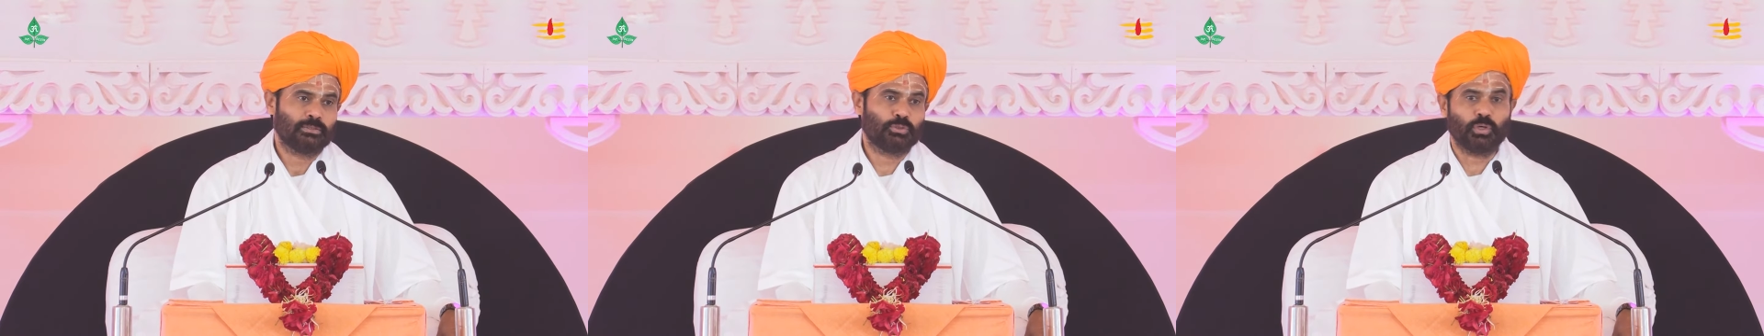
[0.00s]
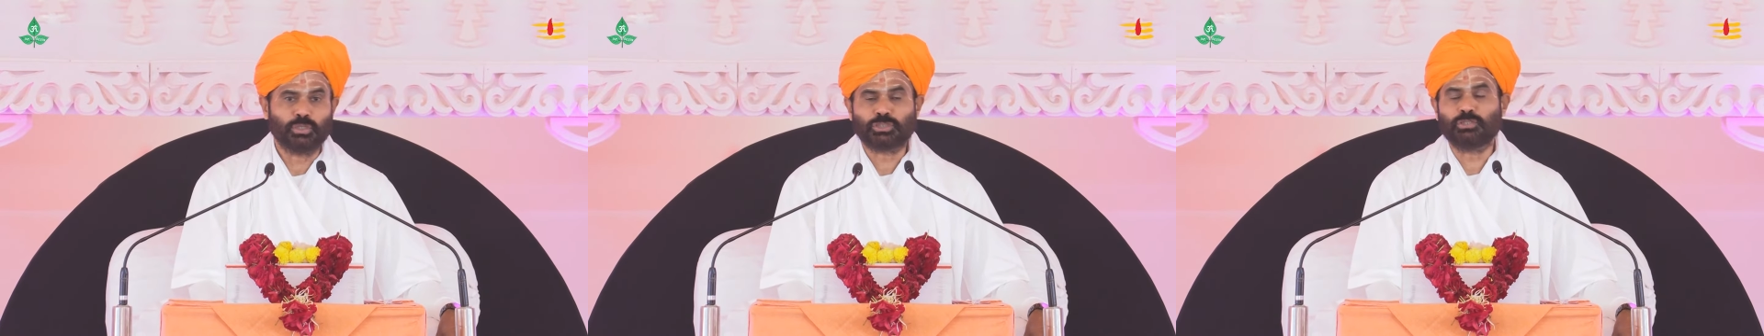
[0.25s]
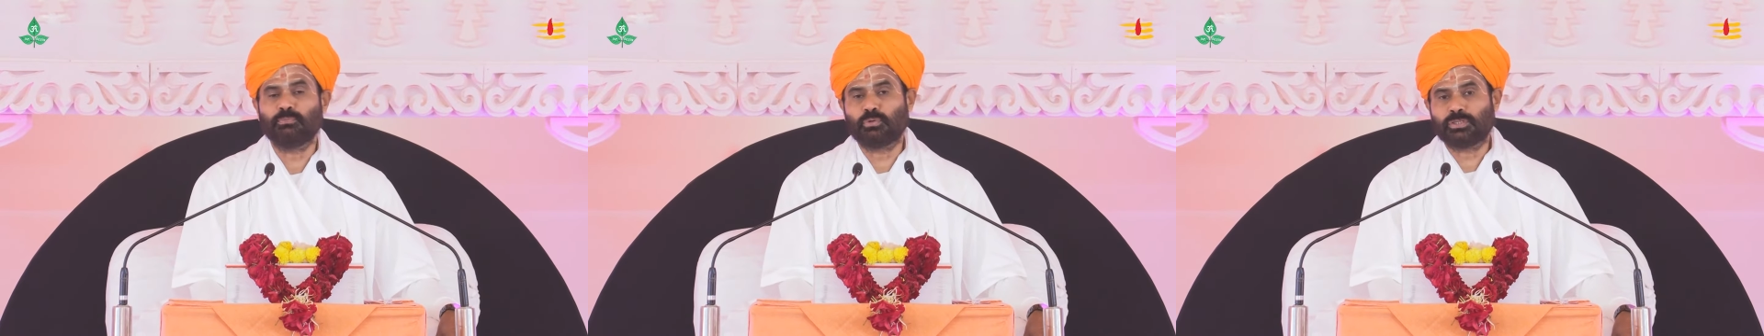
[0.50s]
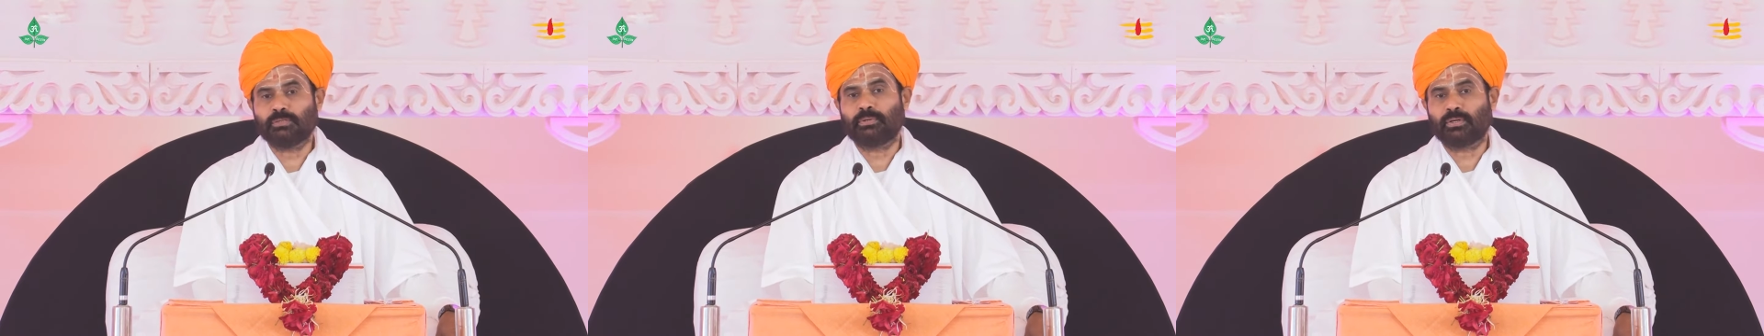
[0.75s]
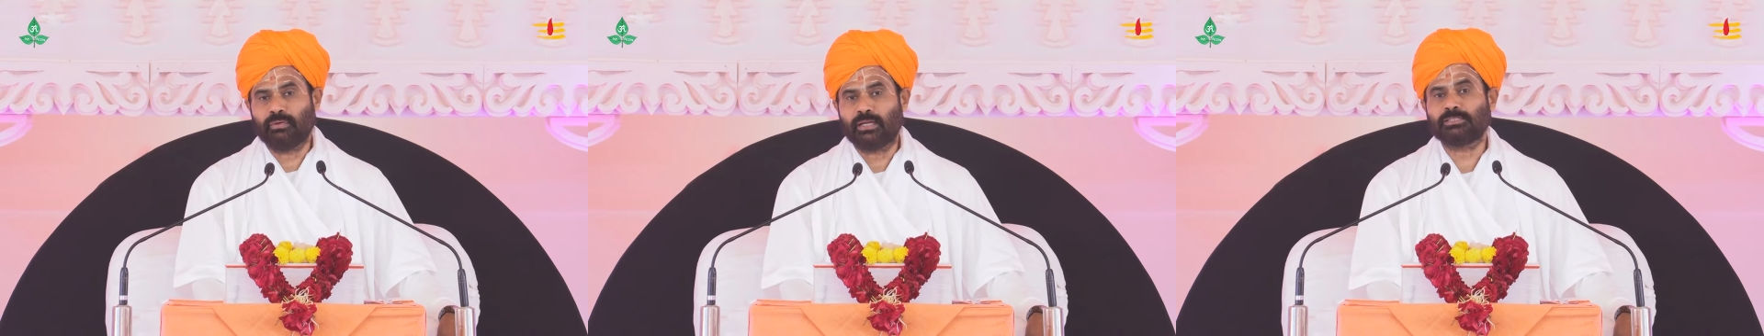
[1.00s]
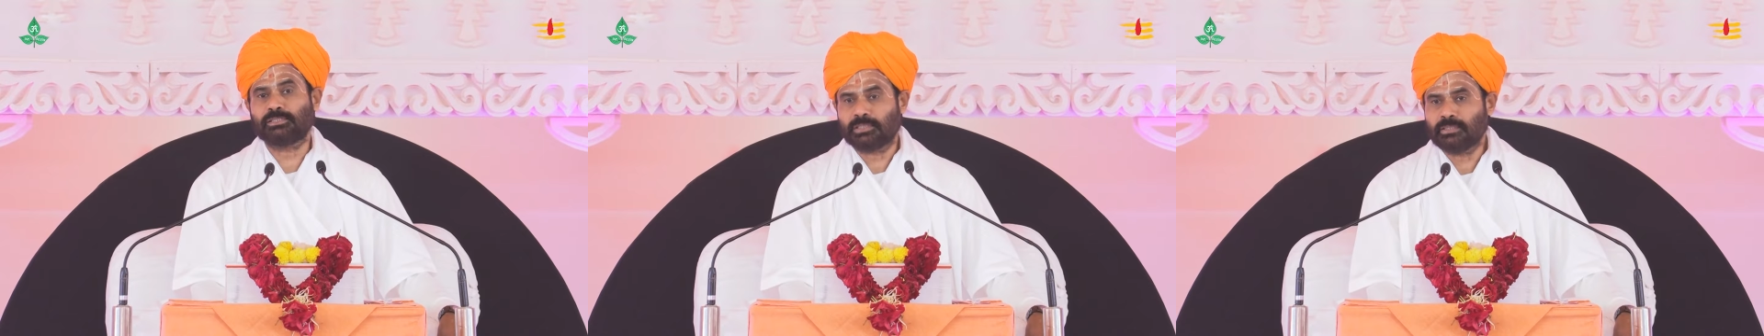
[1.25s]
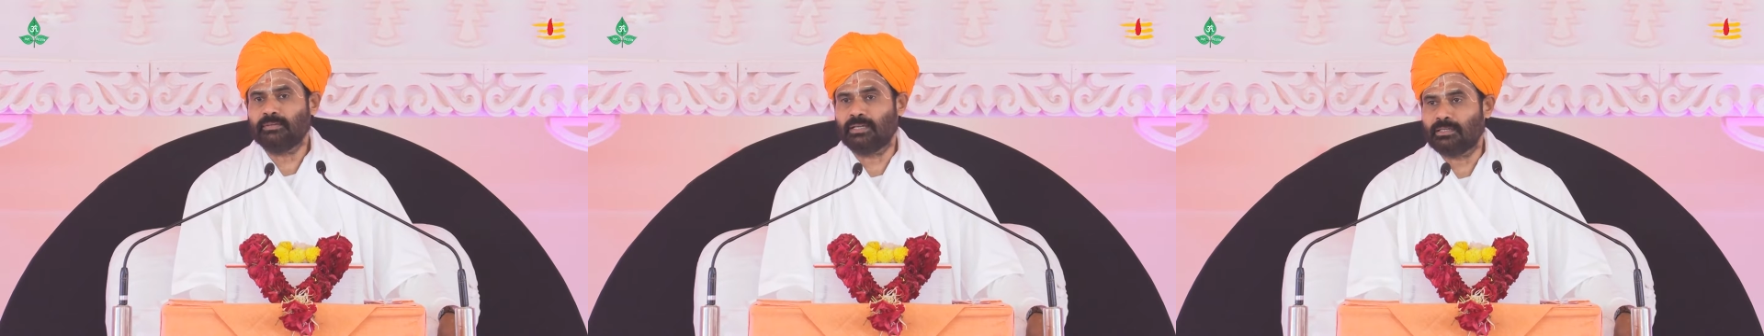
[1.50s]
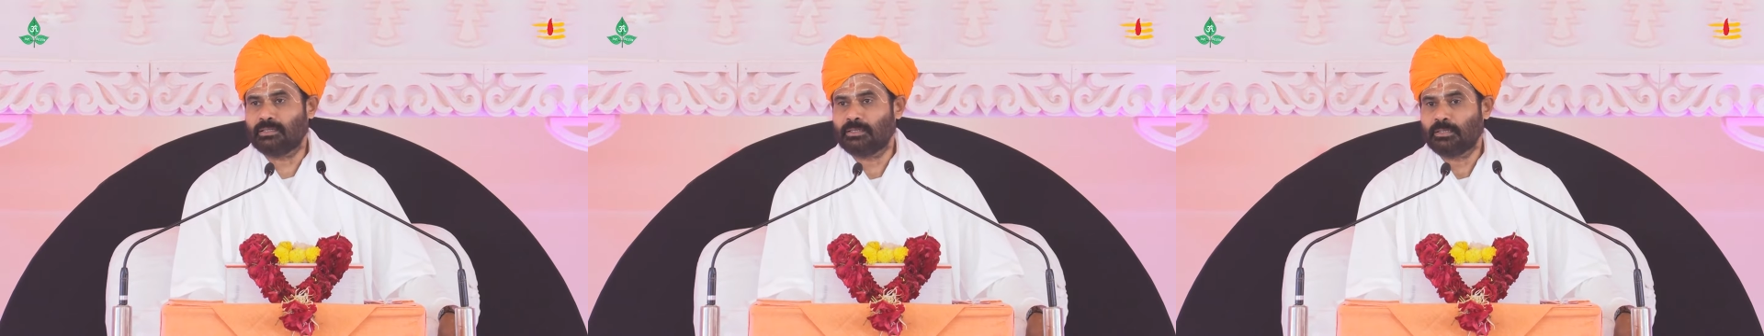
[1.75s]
जो अष्टमूर्ति भगवान शिव हैं